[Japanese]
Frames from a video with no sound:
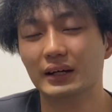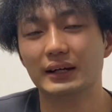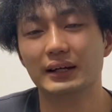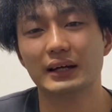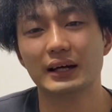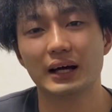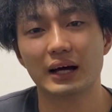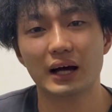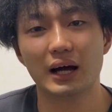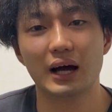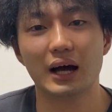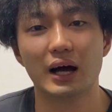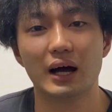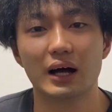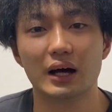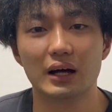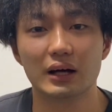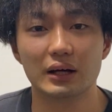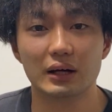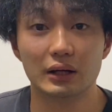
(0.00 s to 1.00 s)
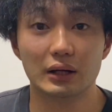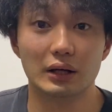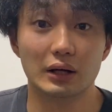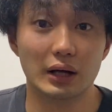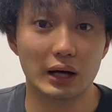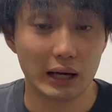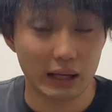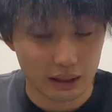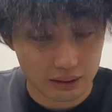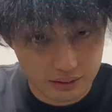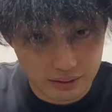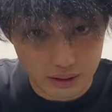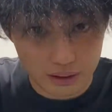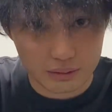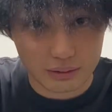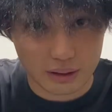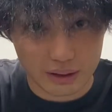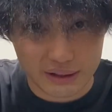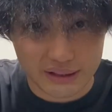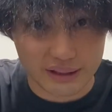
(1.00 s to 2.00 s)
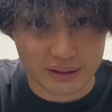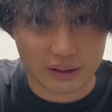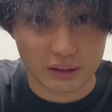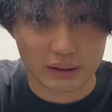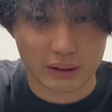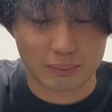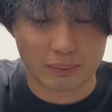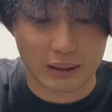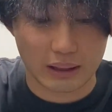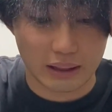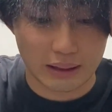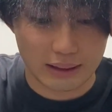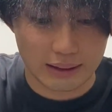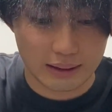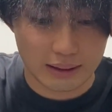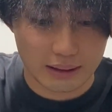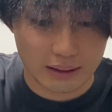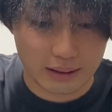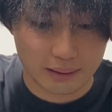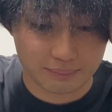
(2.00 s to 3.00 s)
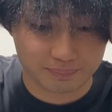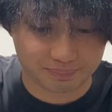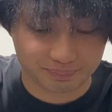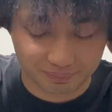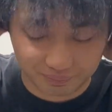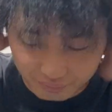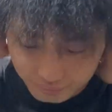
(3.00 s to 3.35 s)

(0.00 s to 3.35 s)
いやー、あー、クラクラしてる頭が。あー